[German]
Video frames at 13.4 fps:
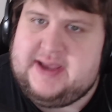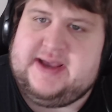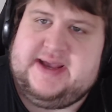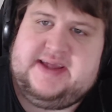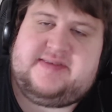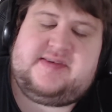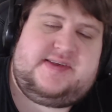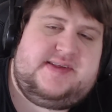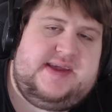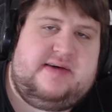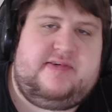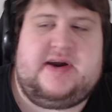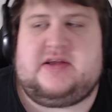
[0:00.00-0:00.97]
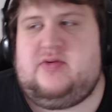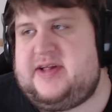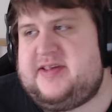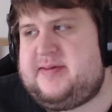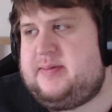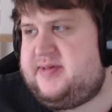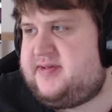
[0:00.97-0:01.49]
ist es der Faktor,
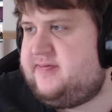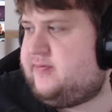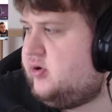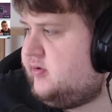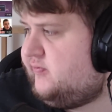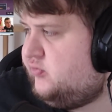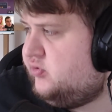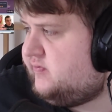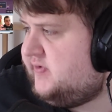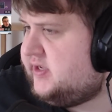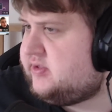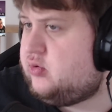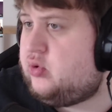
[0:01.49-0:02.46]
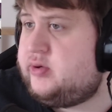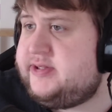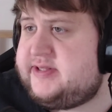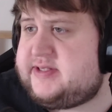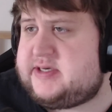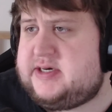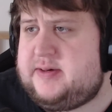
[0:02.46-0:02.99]
dass er ein bisschen vorgeführt wird
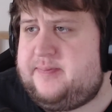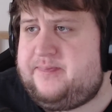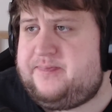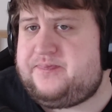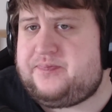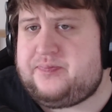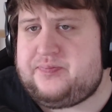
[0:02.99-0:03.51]
und ähm,